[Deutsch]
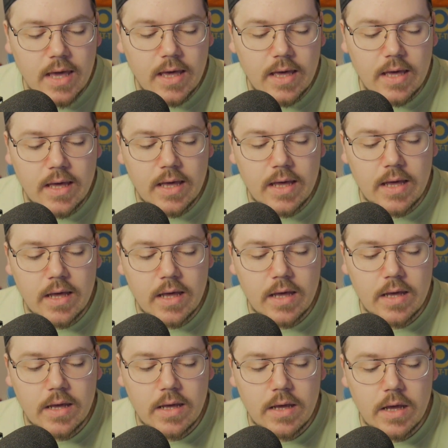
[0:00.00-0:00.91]

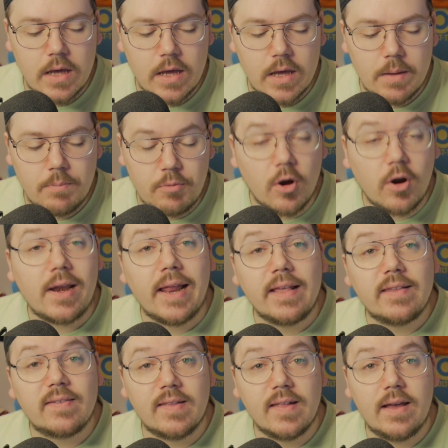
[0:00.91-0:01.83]
Äh, äh, Brock
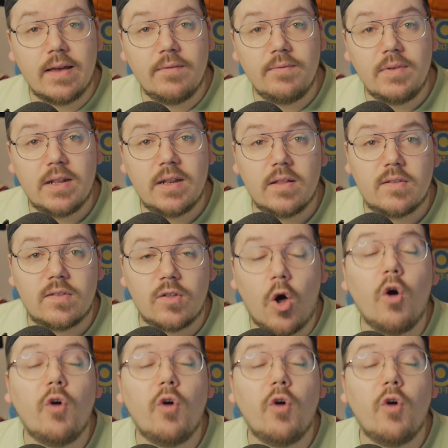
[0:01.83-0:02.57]
Lesnar wird jetzt